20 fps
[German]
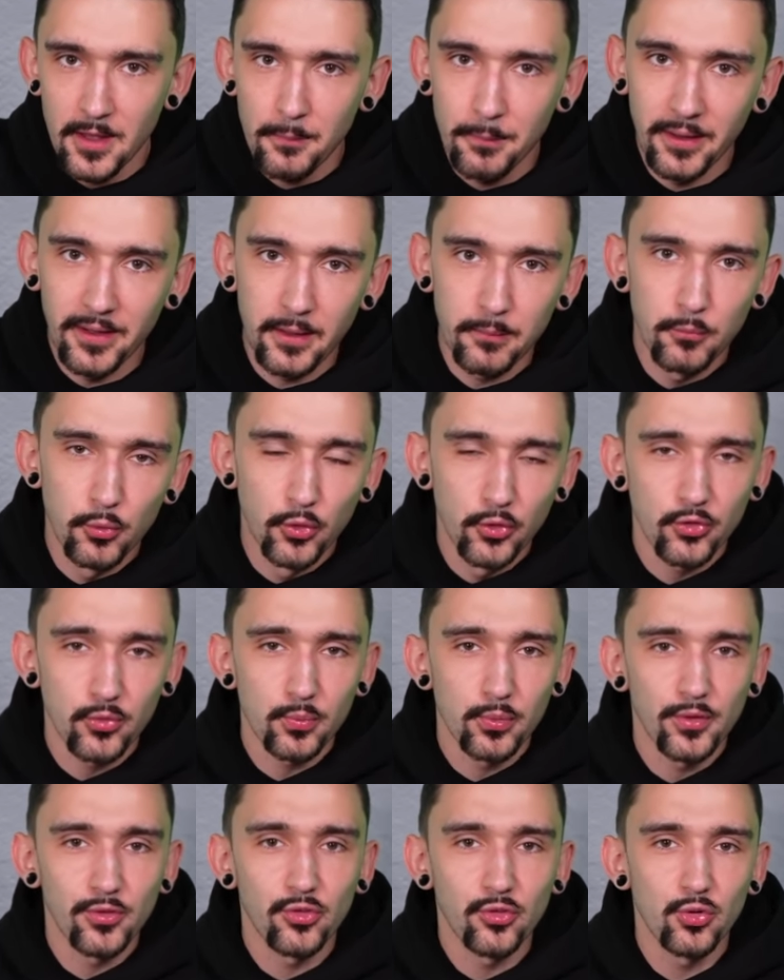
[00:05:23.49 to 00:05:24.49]
Bei der Mose
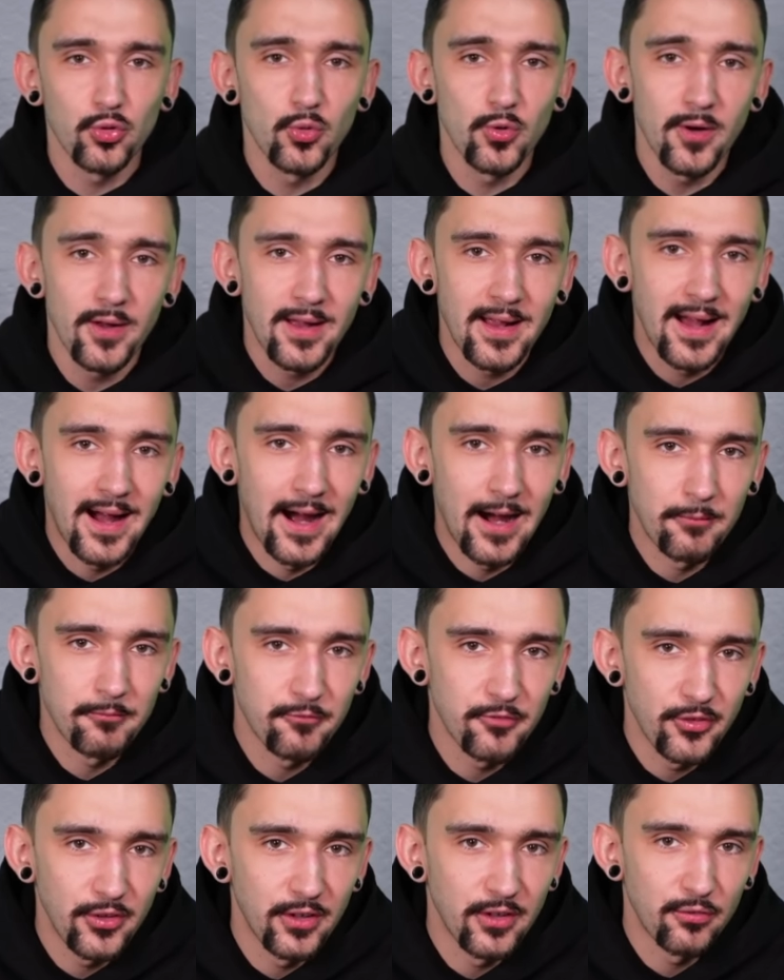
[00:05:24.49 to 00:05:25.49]
Breeze 2
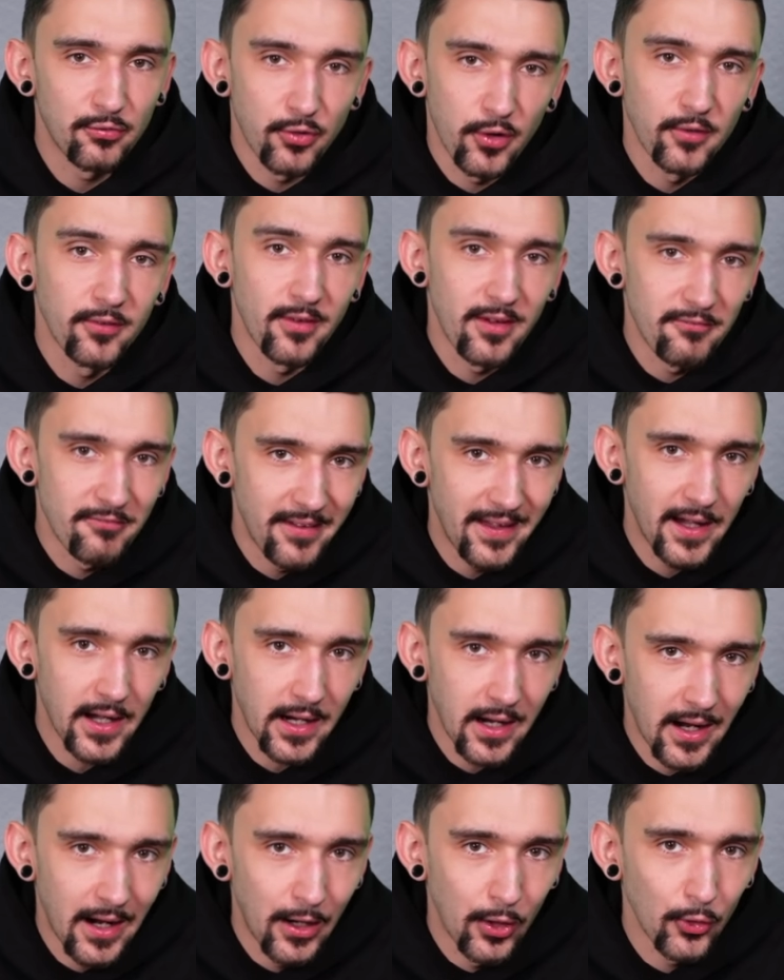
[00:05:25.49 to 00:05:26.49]
haben wir von
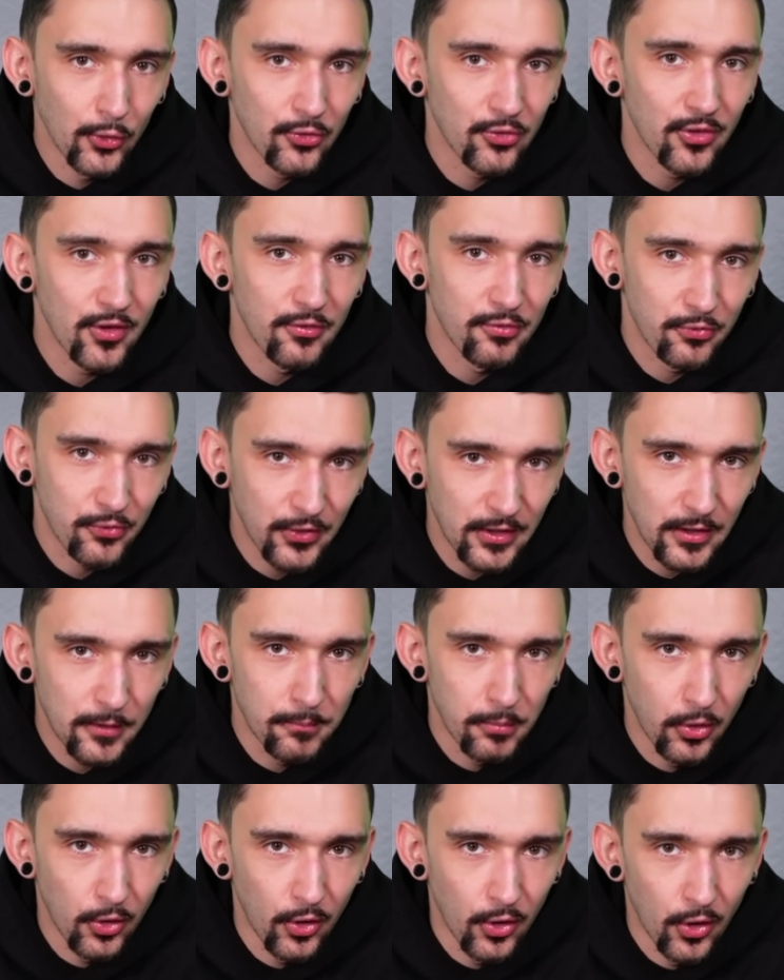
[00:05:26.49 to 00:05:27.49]
Werk aus vier
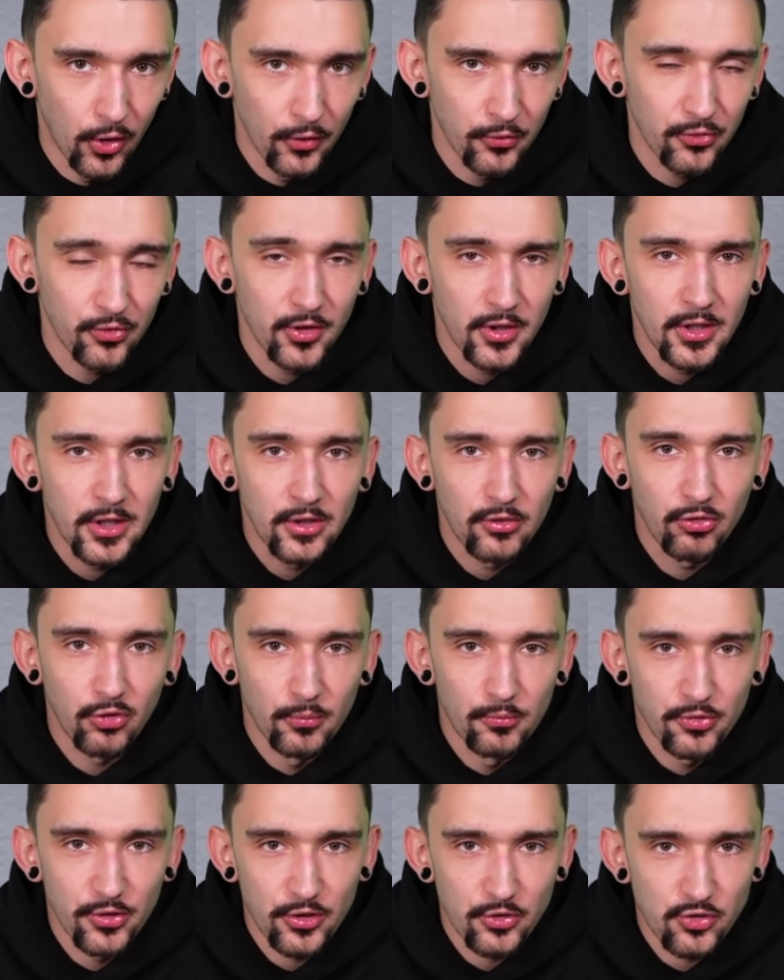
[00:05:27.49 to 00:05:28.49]
Blow-Offs
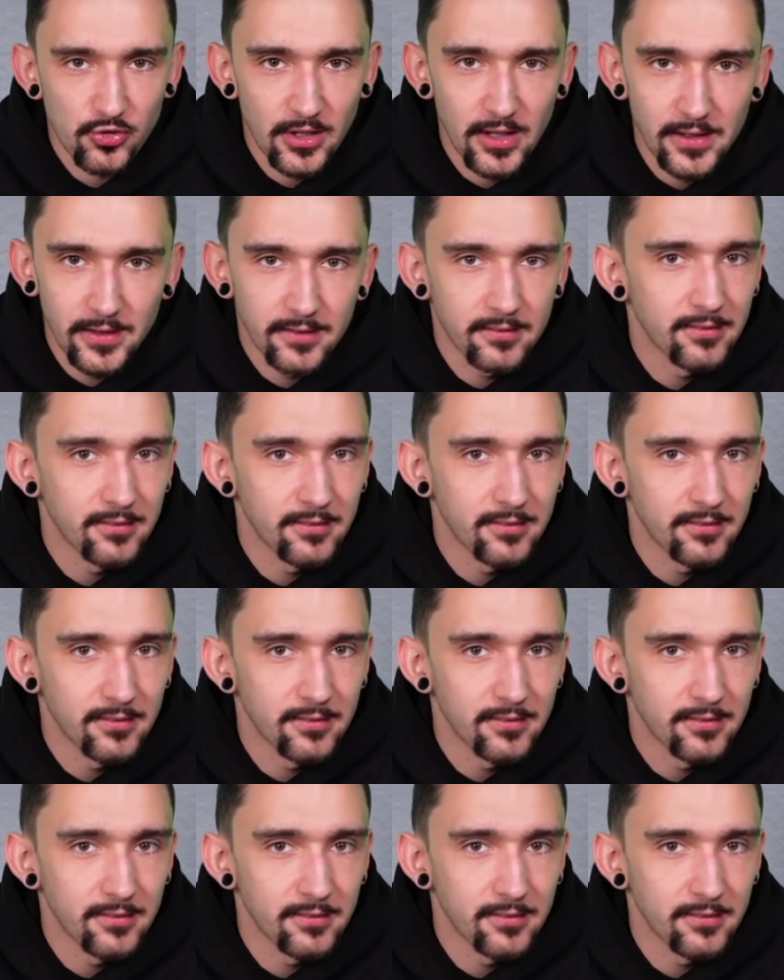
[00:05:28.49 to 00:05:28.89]
zum Verstellen.